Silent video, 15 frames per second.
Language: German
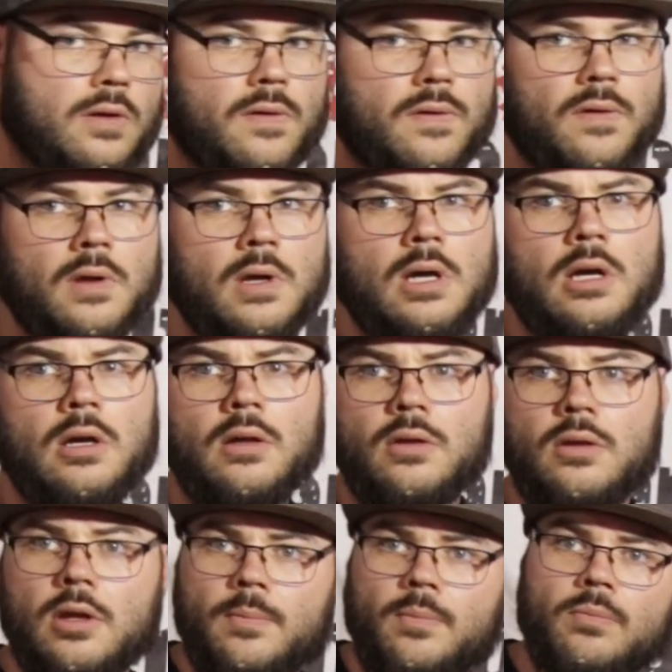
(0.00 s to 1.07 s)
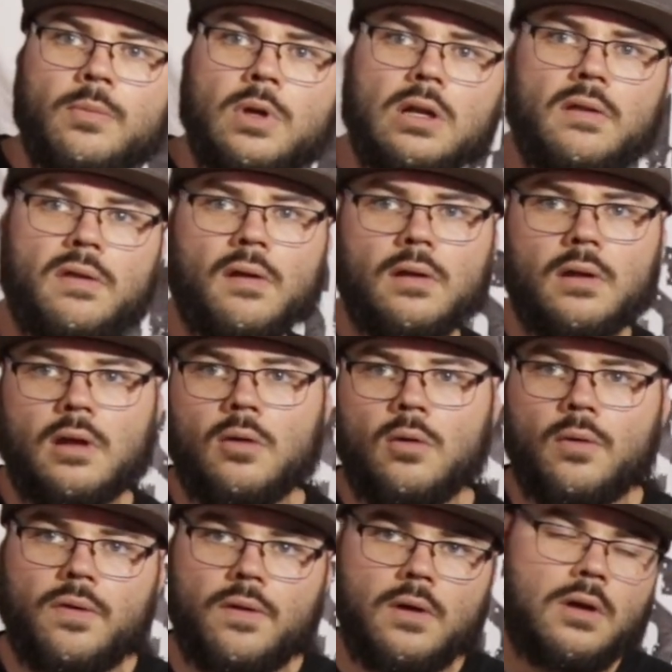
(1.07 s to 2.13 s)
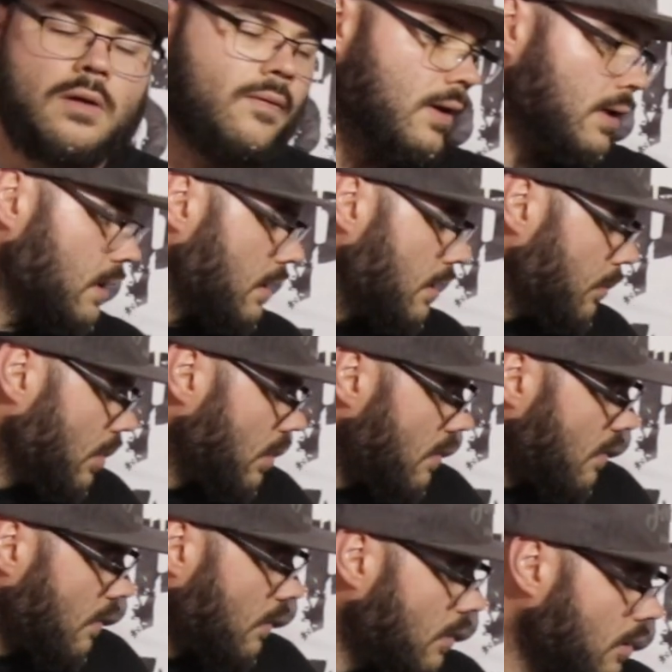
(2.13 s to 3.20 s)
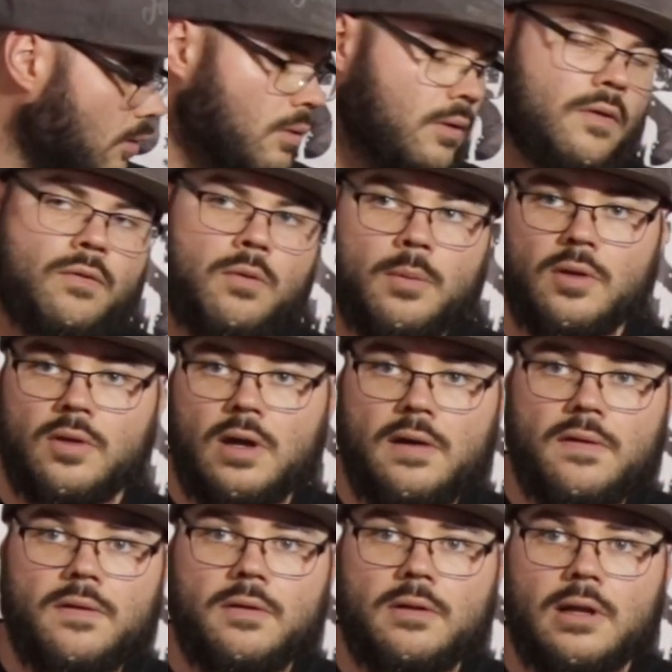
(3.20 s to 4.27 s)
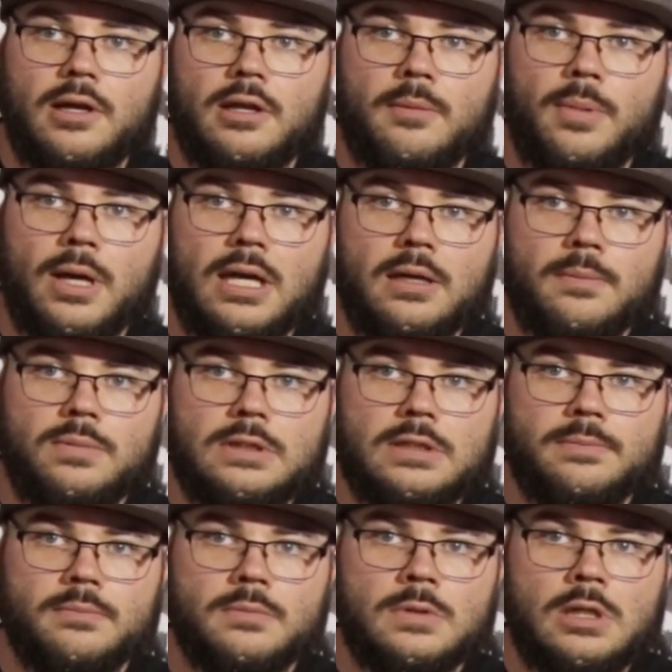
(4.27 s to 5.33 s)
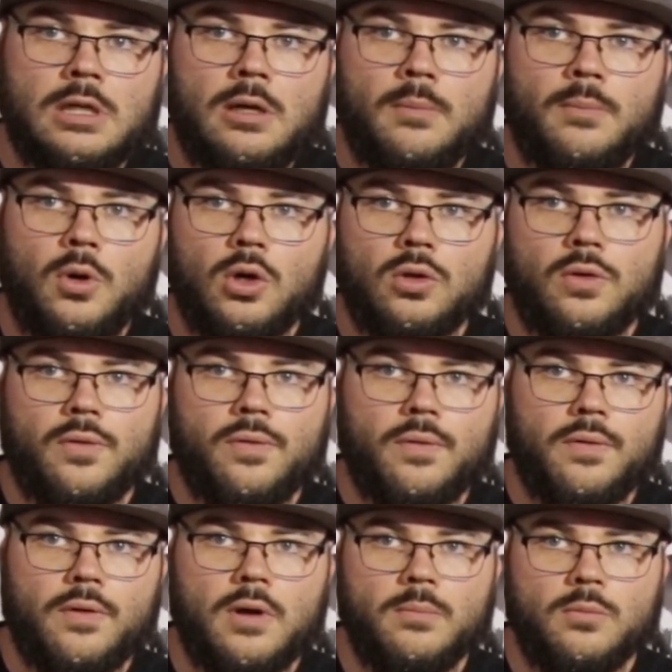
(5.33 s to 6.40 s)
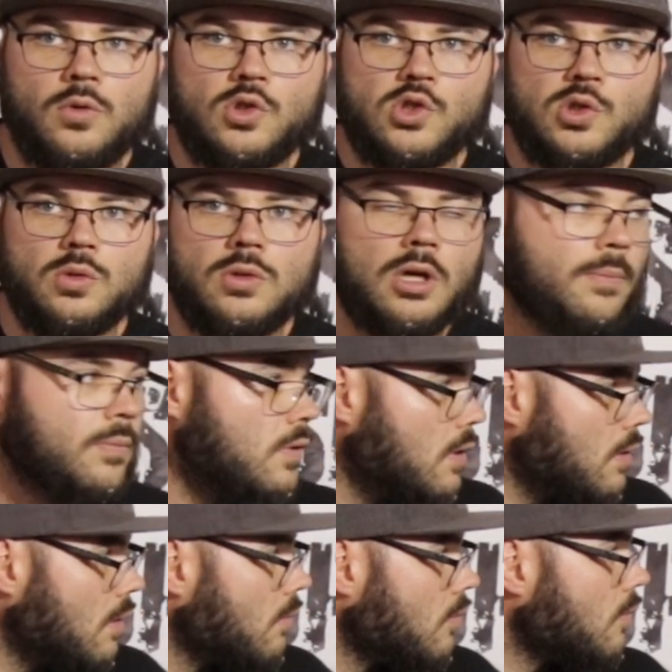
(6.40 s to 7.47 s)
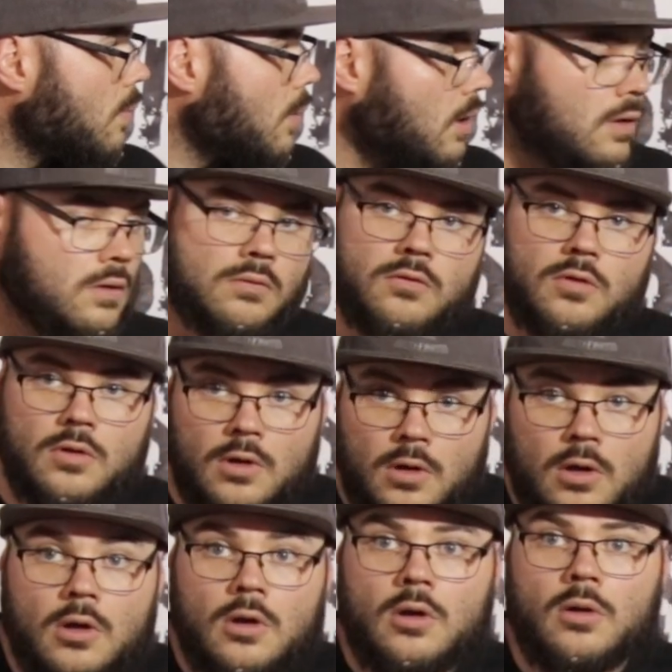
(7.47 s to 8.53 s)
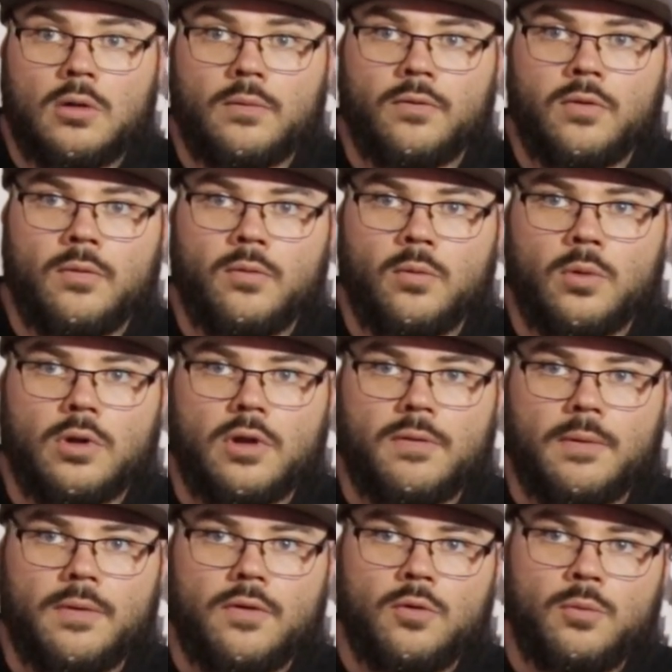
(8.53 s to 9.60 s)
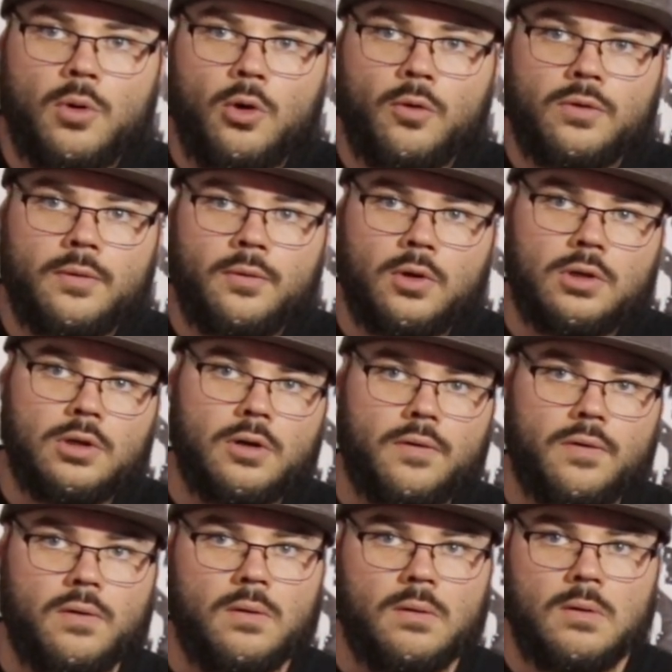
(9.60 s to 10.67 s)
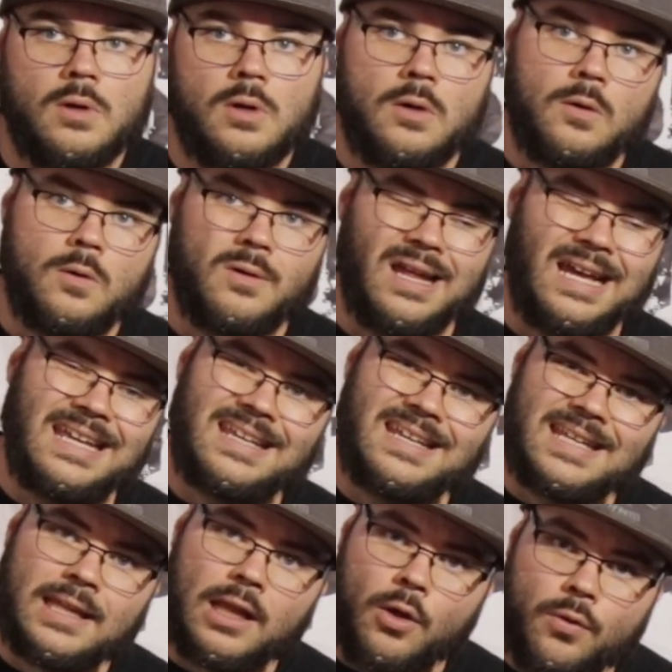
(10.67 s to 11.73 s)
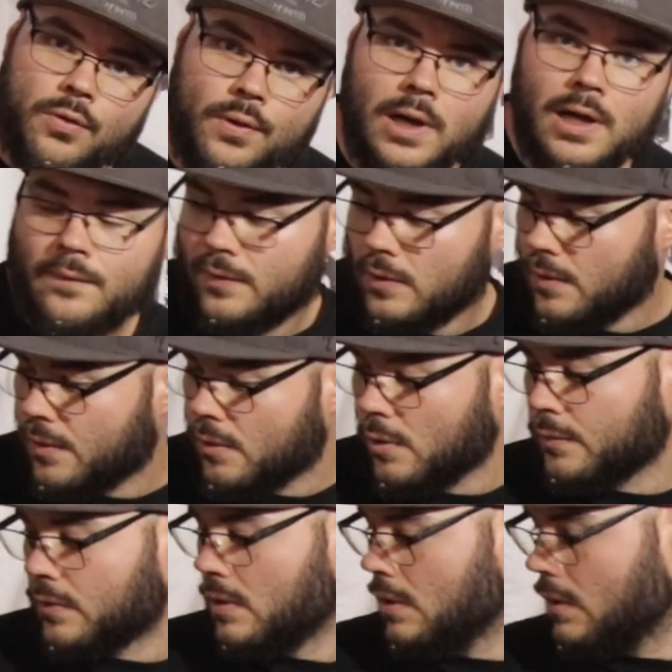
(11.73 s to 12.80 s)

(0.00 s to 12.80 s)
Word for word: ist, nimmt einen Mittelzentrierungsring, weil die Mittelzentrierung ist von mir 30 leider beigeblieben, baut das zusammen und schon habt ihr dementsprechend einen 520 Umbau auf der Vorderachse. Und eigentlich genauso einfach ist auf der